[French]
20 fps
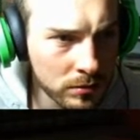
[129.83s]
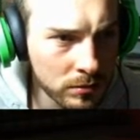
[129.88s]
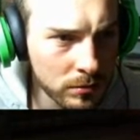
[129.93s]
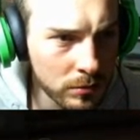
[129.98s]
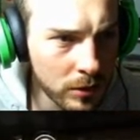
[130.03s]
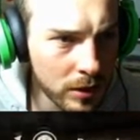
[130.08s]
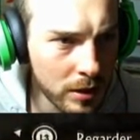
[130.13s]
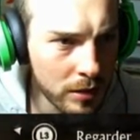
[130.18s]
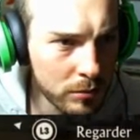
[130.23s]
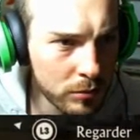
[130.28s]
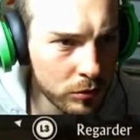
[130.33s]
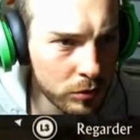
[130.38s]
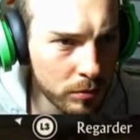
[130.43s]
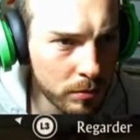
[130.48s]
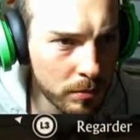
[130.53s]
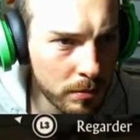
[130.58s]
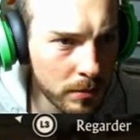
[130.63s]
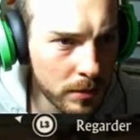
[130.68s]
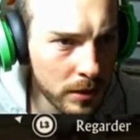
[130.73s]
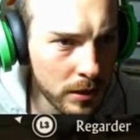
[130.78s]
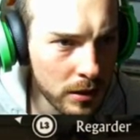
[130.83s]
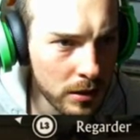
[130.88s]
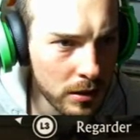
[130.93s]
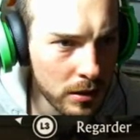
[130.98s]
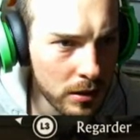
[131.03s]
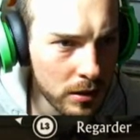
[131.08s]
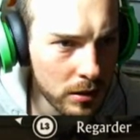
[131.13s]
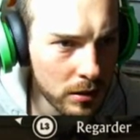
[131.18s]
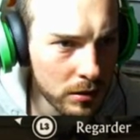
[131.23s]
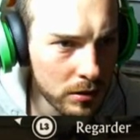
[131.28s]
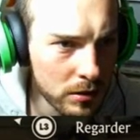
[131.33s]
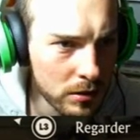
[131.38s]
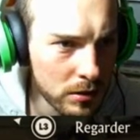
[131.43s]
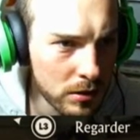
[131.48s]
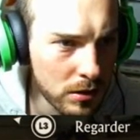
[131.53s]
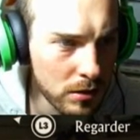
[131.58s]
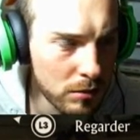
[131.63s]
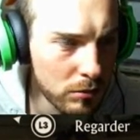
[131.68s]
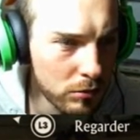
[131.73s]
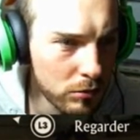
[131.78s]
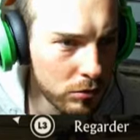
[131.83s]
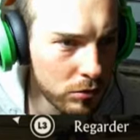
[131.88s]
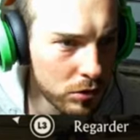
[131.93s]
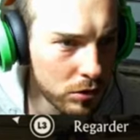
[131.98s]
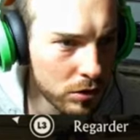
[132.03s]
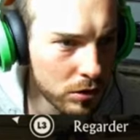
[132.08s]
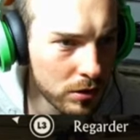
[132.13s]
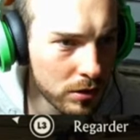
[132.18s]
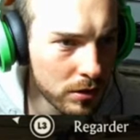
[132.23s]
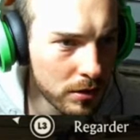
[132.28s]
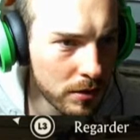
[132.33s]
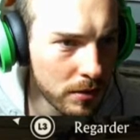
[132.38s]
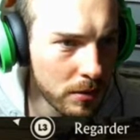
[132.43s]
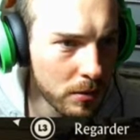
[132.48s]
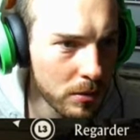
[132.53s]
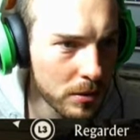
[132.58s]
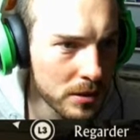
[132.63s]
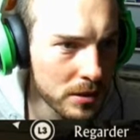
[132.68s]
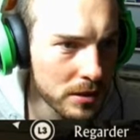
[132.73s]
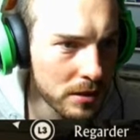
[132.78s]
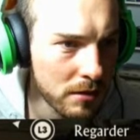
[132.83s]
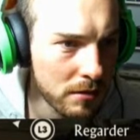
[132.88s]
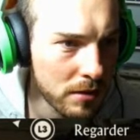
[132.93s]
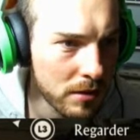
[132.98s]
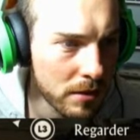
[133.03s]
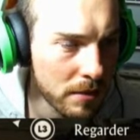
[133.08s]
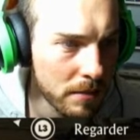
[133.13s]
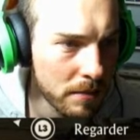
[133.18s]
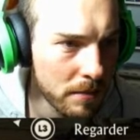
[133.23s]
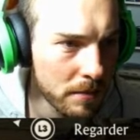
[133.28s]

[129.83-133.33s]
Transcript: Moi, bon, elle bouge pas. Si elle bouge, où est-ce qu'elle va